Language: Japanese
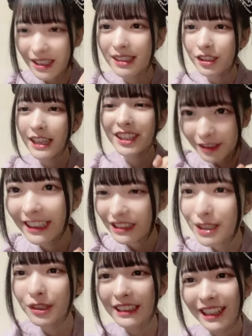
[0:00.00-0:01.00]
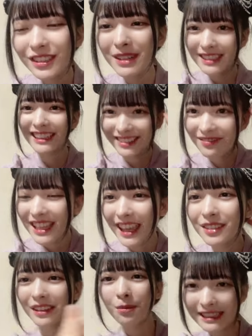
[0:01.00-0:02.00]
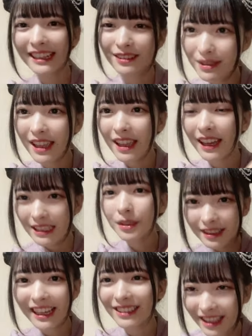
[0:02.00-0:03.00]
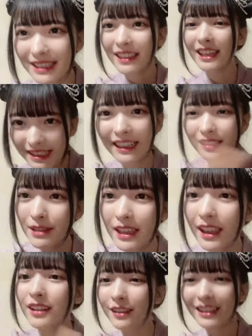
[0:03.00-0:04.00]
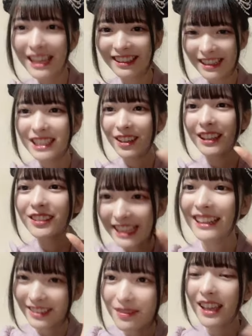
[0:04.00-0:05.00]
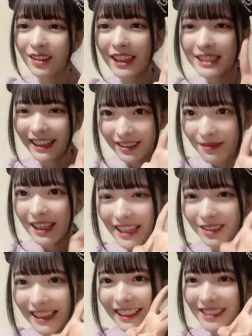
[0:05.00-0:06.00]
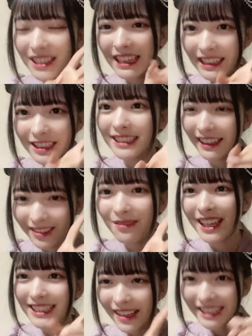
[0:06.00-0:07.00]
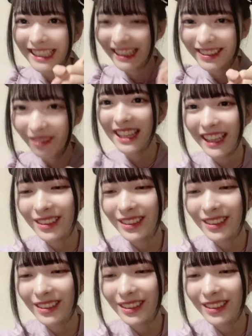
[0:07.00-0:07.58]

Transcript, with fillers: 言いますねちょっとメモってきますねもうさそうまだまだ伝えたいドラマあるからちょっとメモってきますごめんなさい